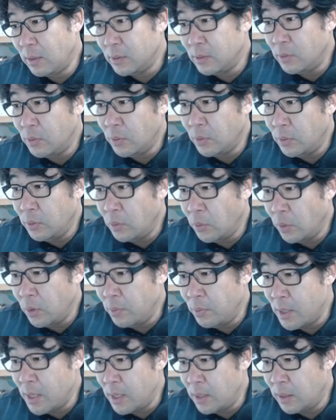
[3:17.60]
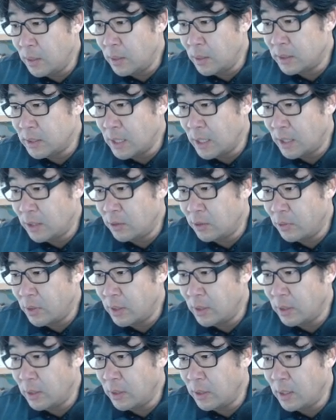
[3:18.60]
그래서 여기만 이렇게 차가
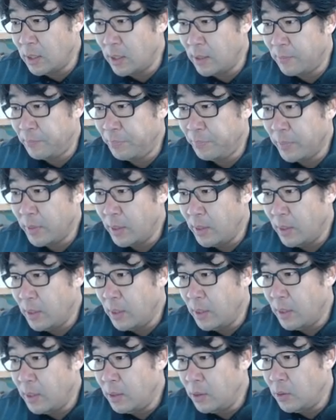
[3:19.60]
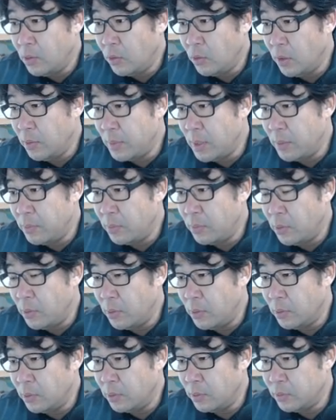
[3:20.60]
들어와야 되니까 여기만
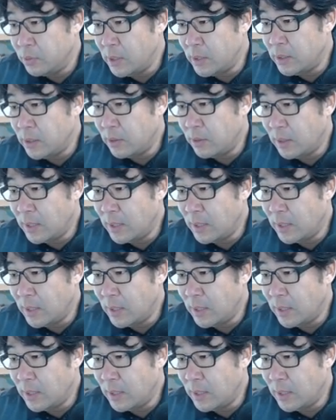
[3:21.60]
뭐 쇠석을